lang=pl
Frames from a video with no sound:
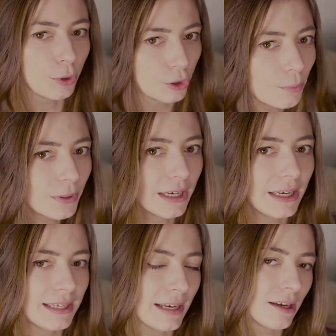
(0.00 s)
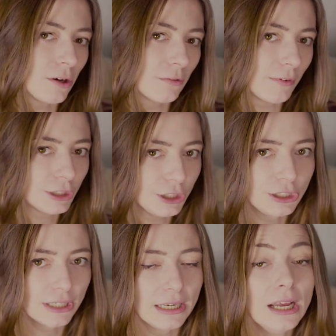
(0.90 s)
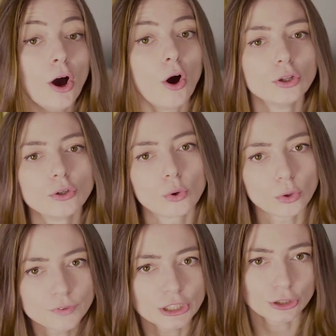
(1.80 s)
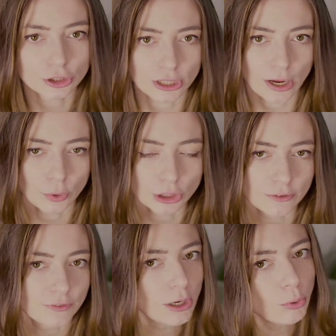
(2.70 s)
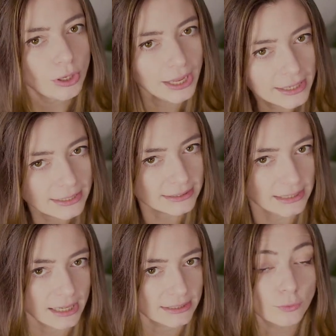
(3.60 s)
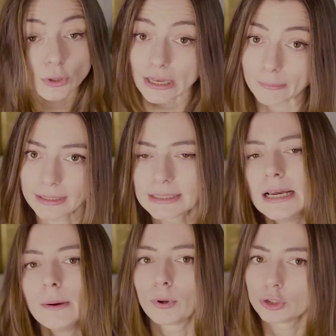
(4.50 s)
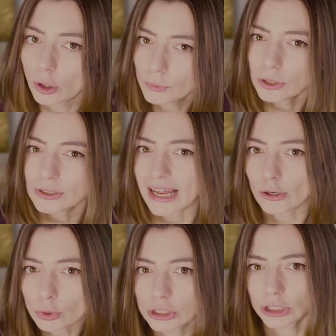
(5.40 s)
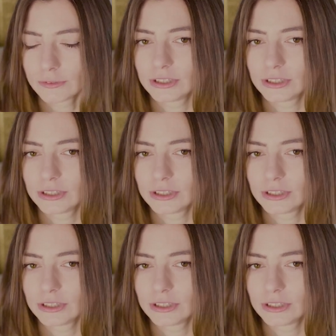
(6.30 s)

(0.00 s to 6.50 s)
Podobnie jak jego właściciel, ono również doczekało się wielu legend na swój temat. Podobno na lustrze